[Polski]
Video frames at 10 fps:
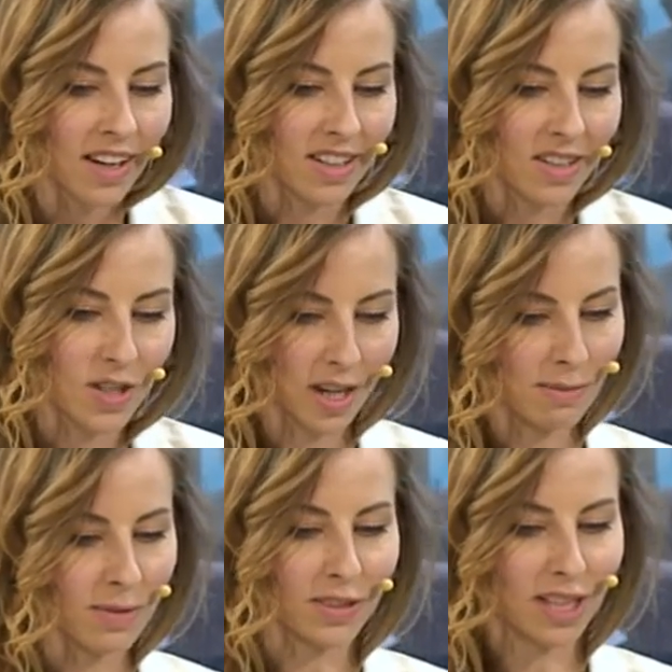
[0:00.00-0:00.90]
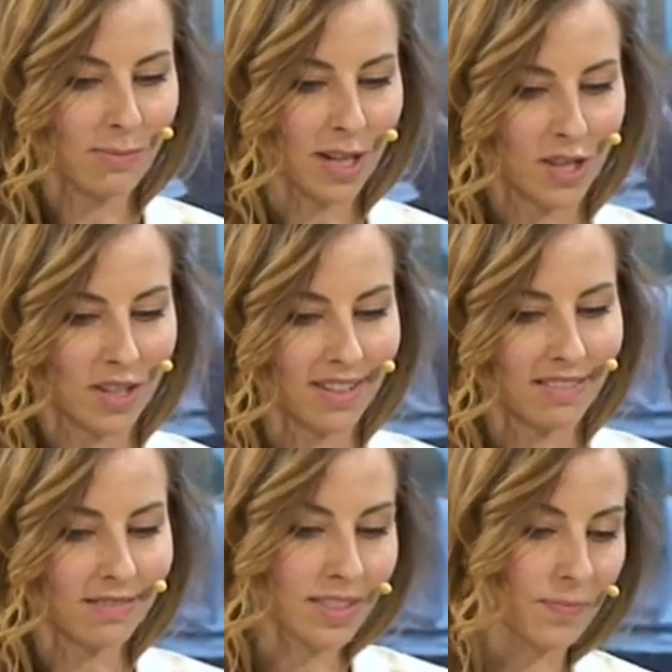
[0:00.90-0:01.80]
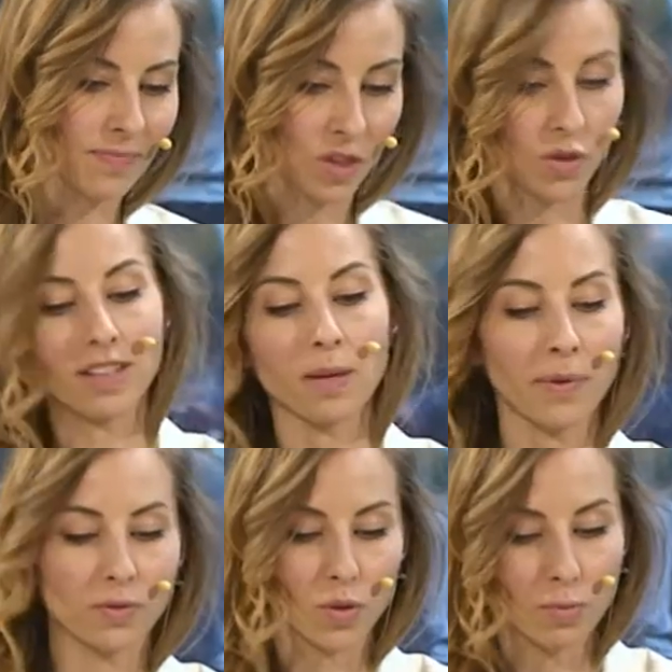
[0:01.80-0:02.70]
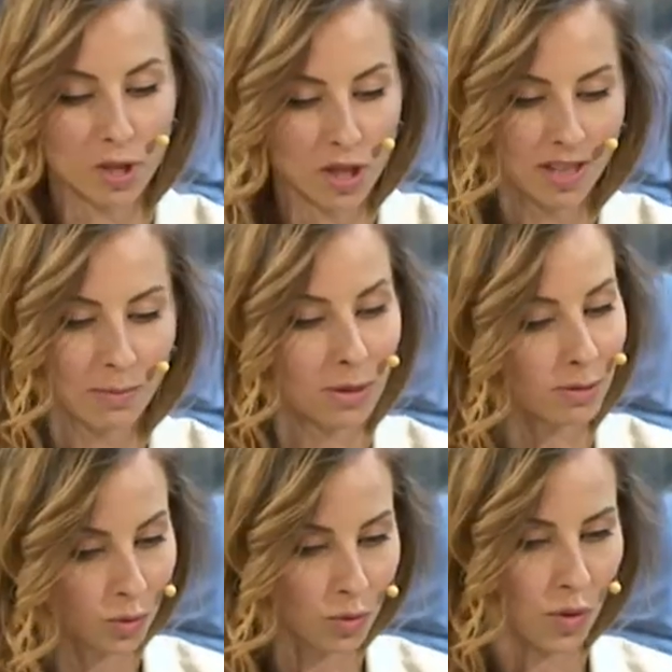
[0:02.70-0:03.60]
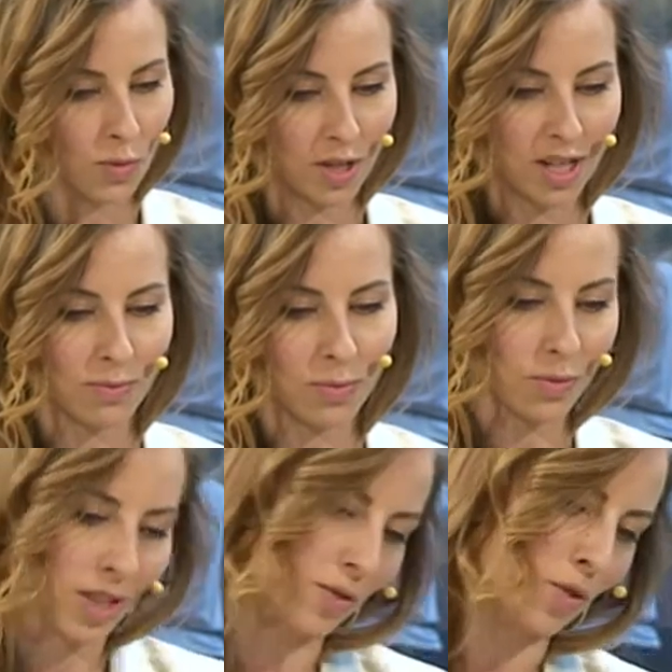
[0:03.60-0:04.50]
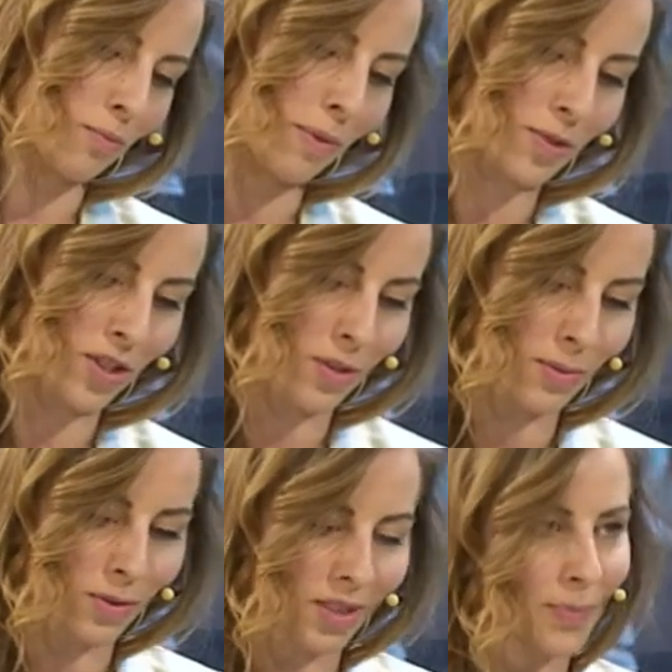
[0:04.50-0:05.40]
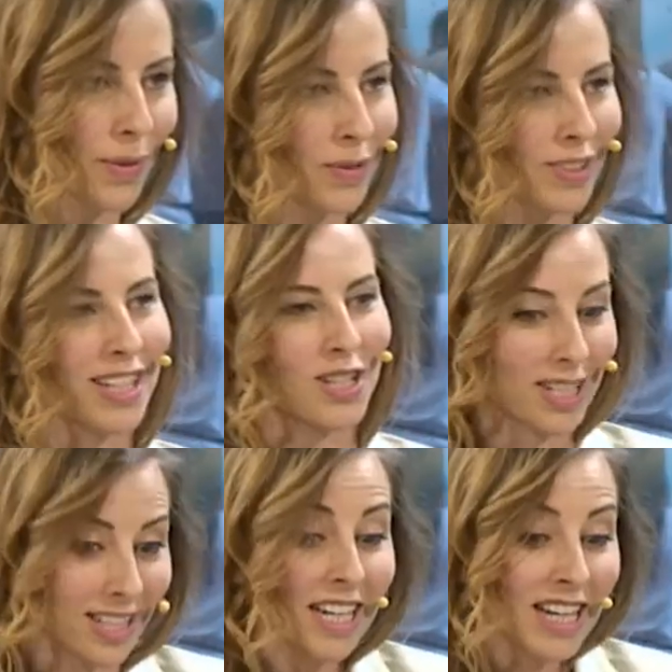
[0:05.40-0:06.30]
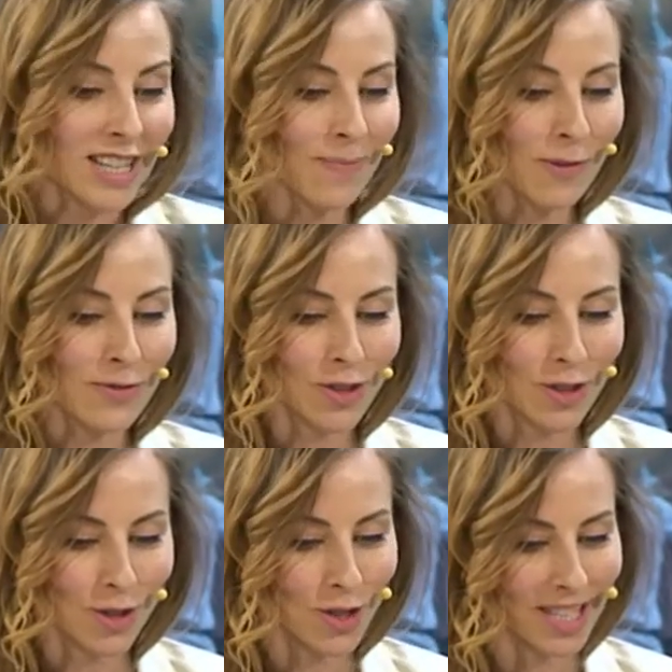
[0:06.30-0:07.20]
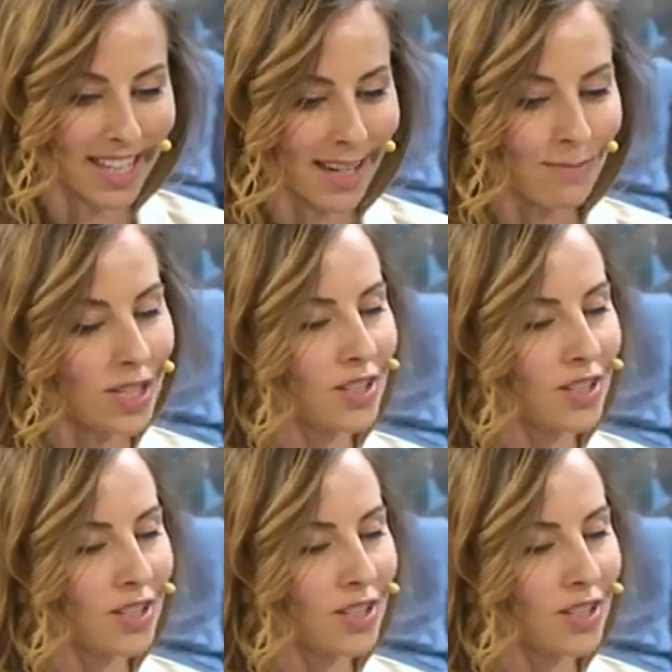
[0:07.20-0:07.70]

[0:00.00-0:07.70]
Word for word: E, czekamy w takim razie, no ja na pewno już przeczytam przynajmniej tą drugą część, bo jak już ją mam przed sobą, to na pewno, także tak. na pewno skorzystam.